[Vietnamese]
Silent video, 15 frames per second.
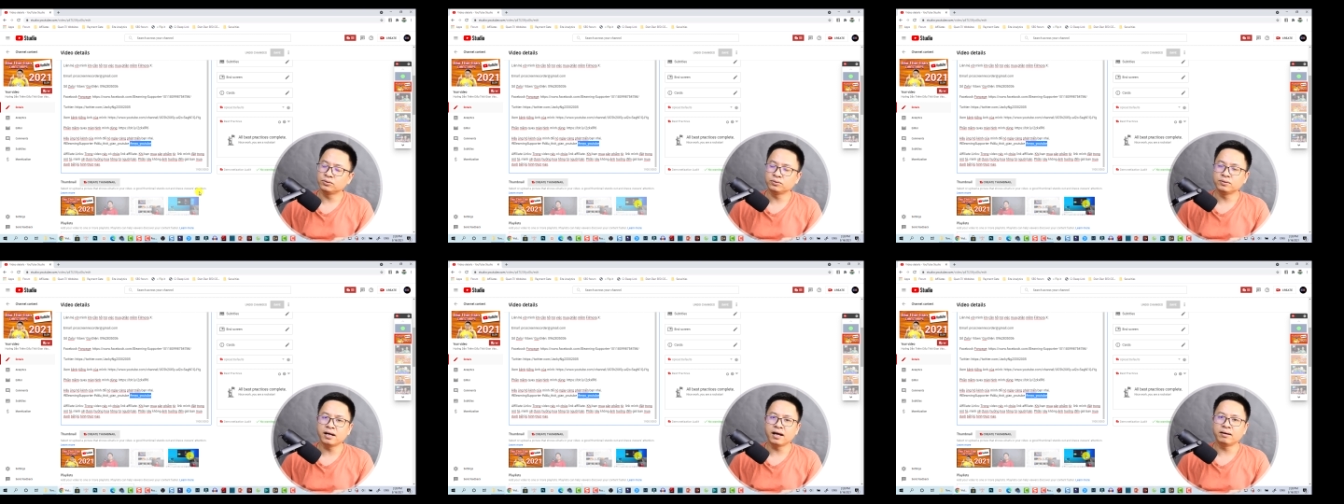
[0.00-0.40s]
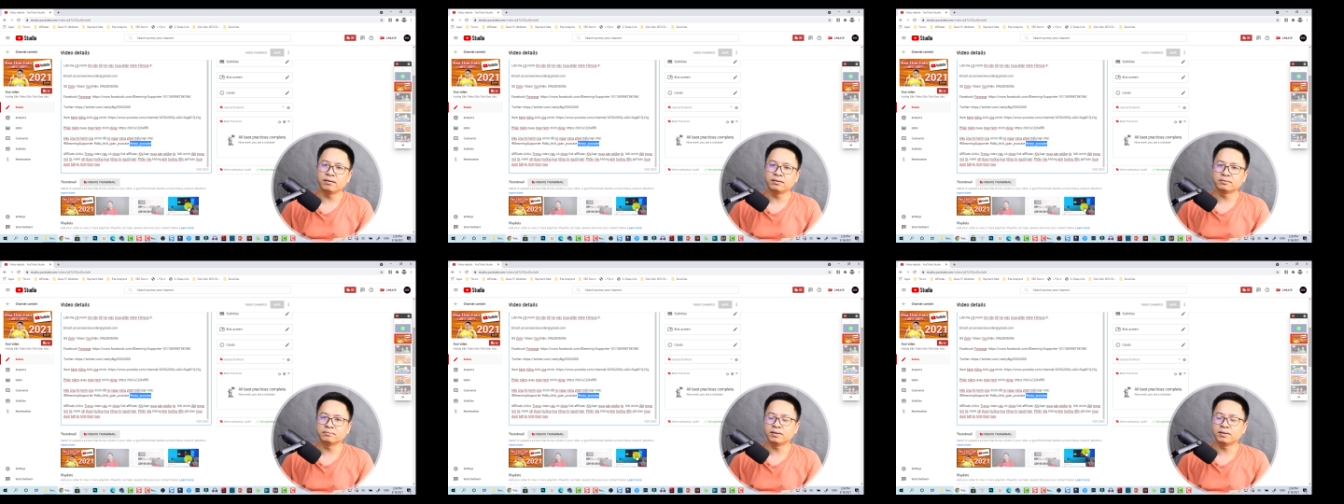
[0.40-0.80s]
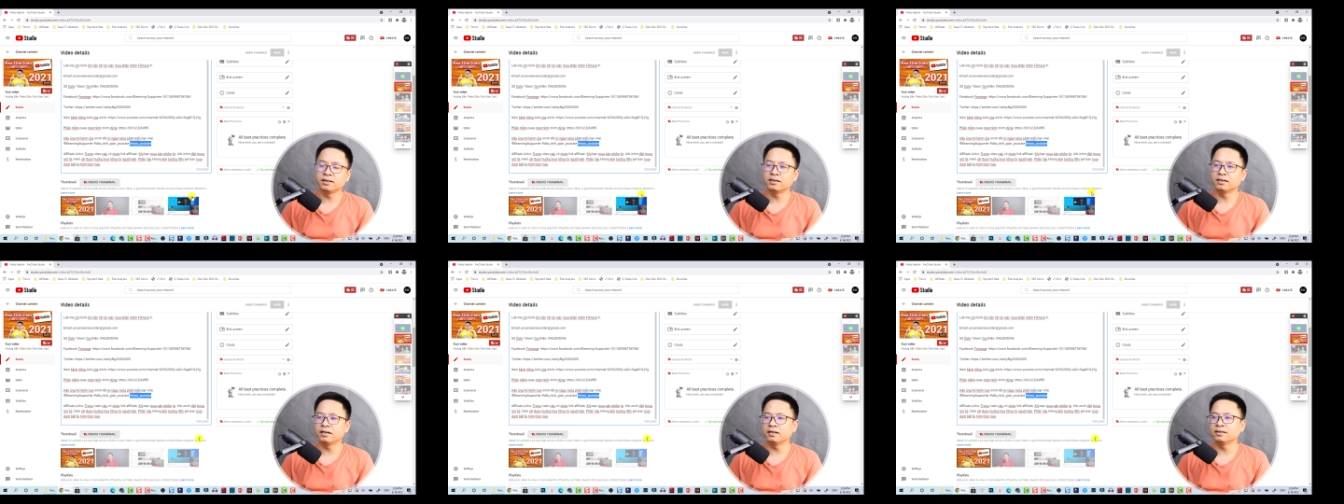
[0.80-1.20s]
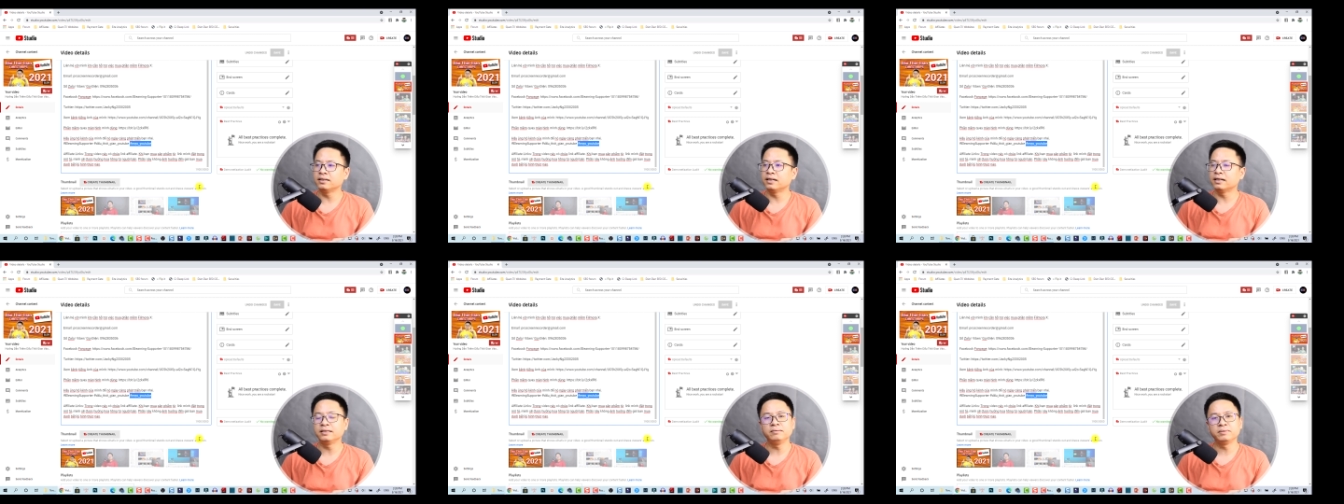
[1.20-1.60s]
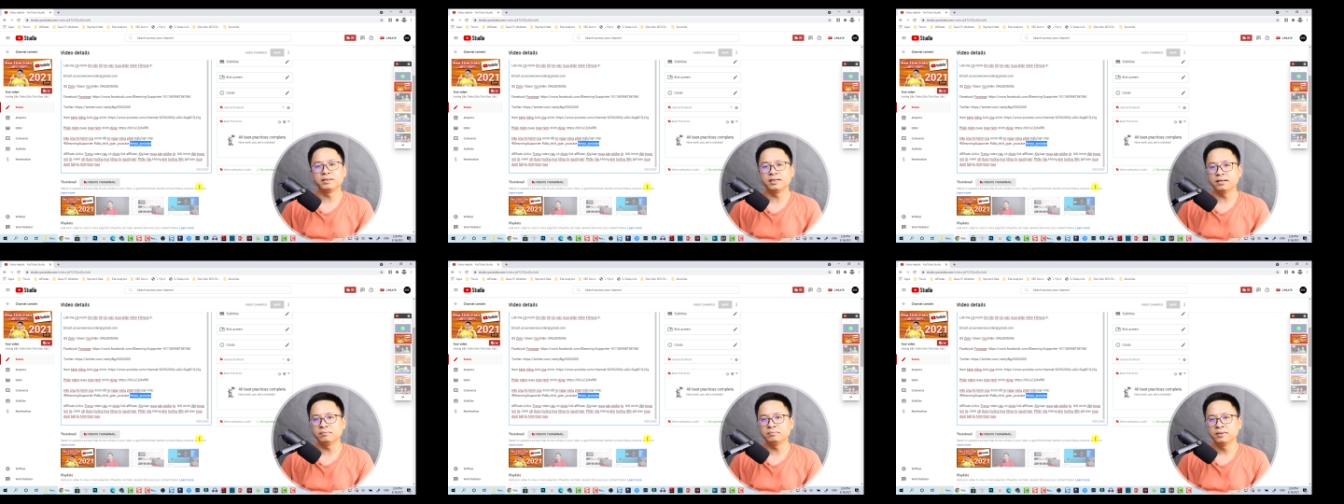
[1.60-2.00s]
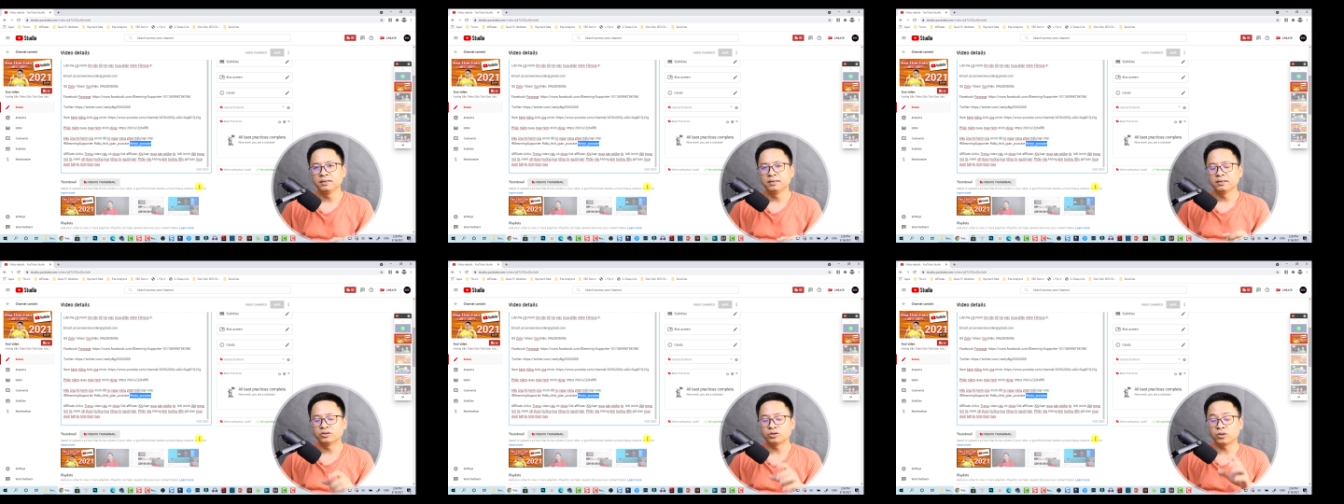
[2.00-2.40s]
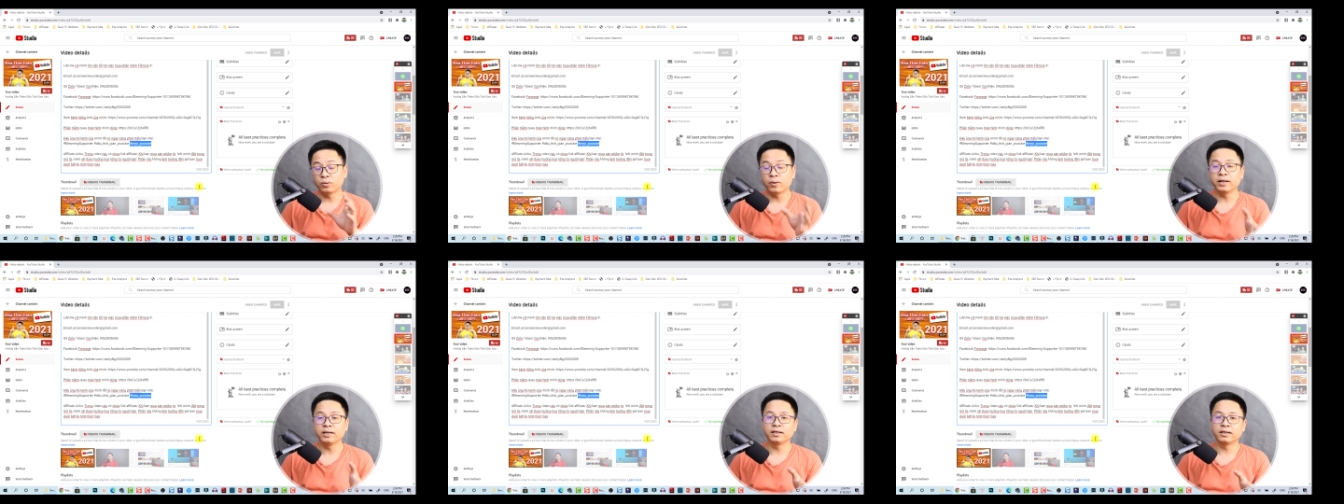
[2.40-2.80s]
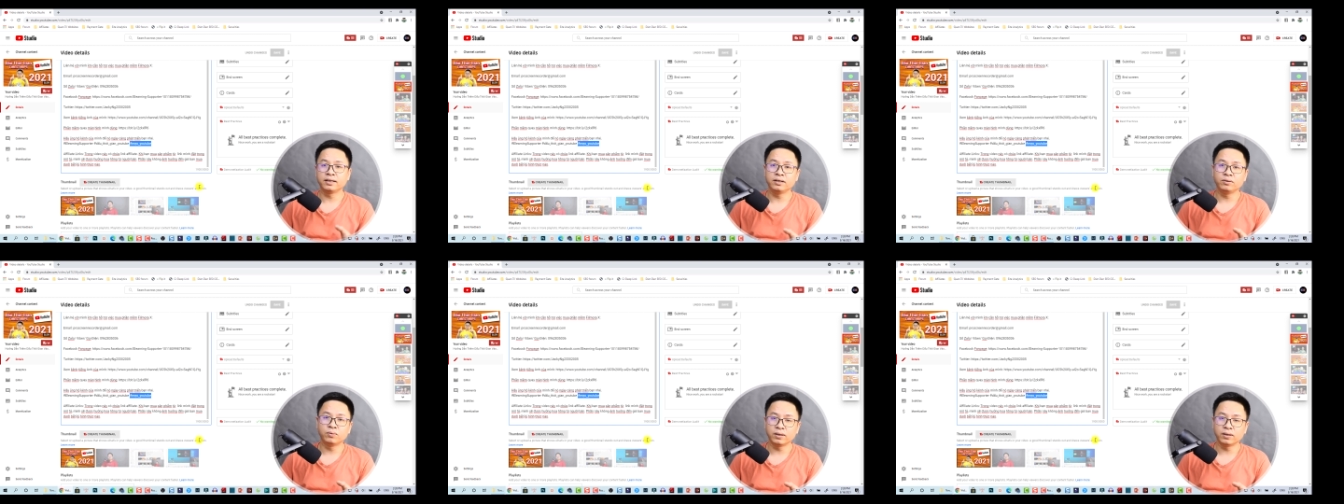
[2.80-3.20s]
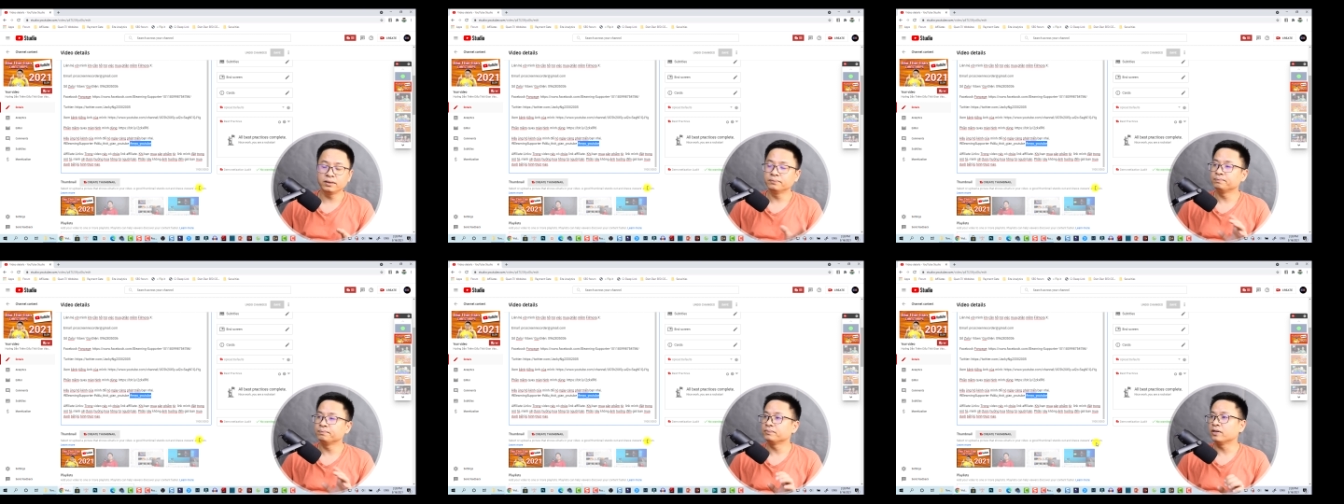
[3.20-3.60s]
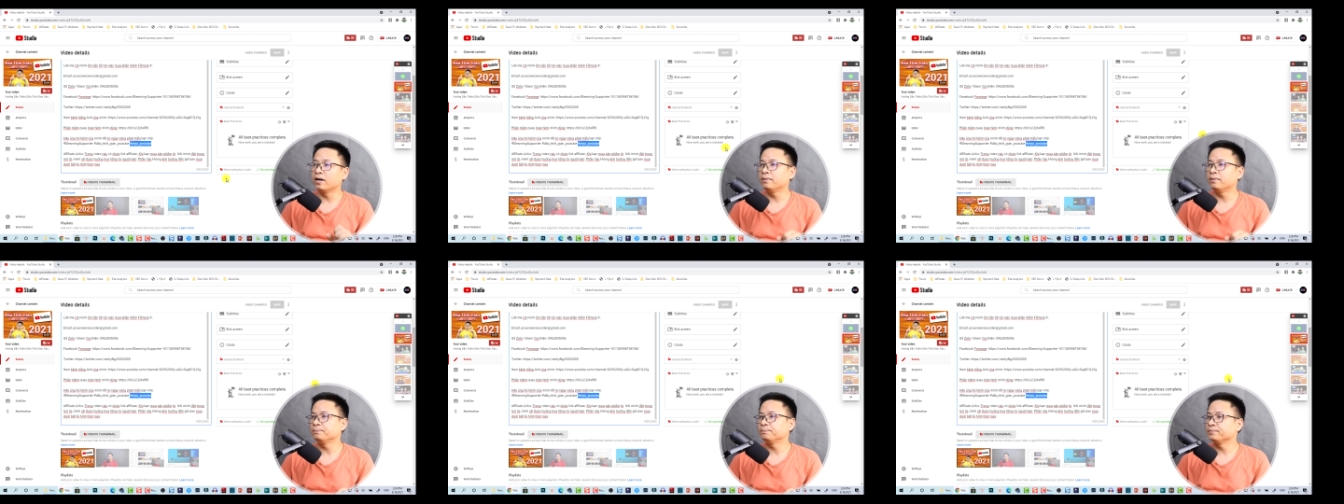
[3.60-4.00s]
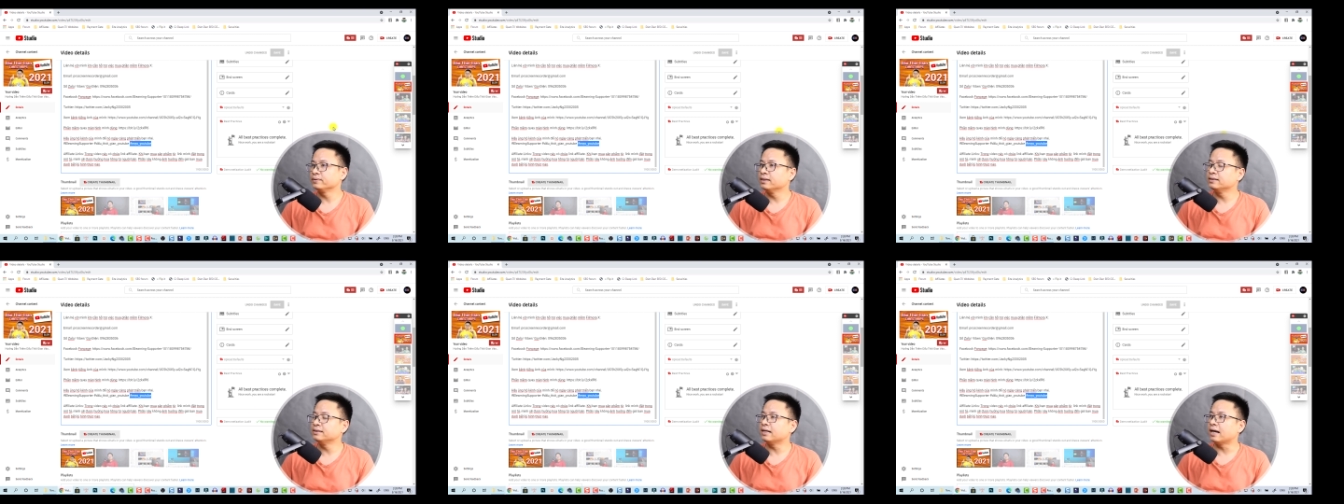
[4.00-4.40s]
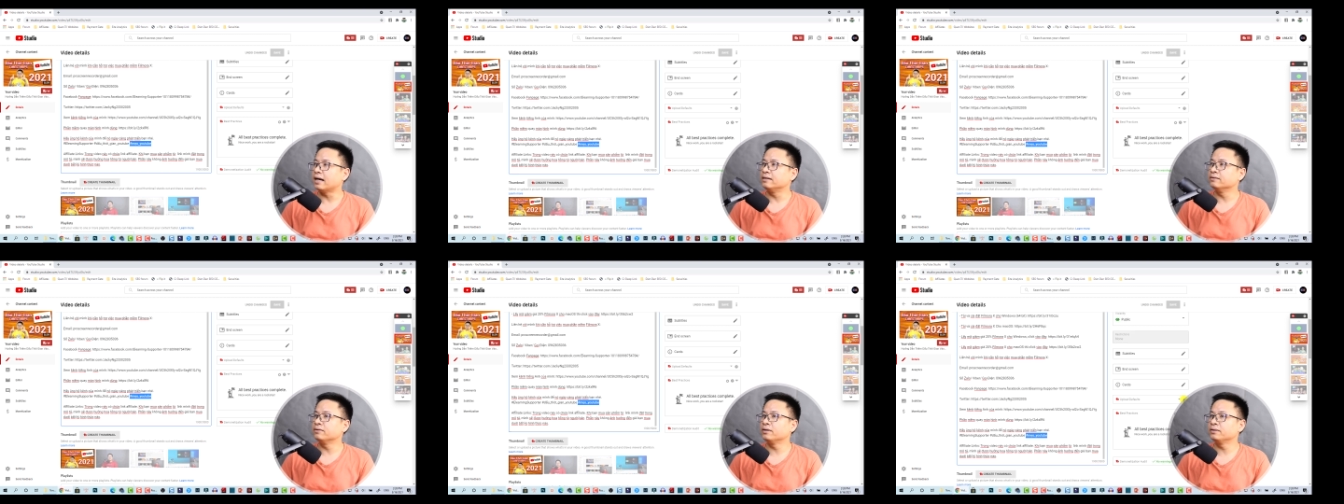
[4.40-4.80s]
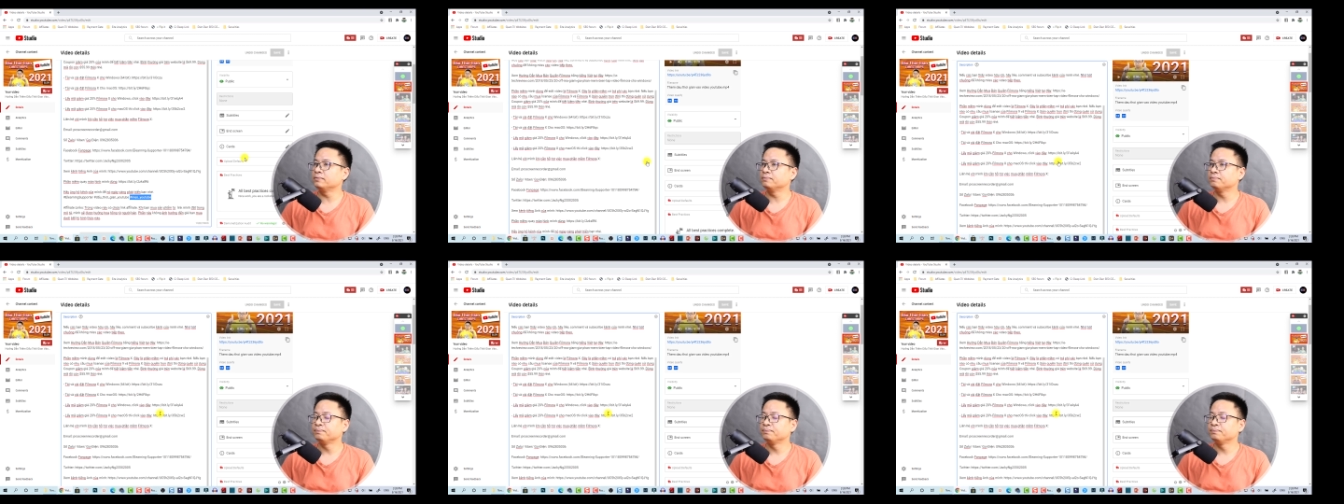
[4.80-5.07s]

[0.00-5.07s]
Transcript: chủ đề mà người ta tìm kiếm, xoay quanh cái keyword. Đó, đơn giản đúng không?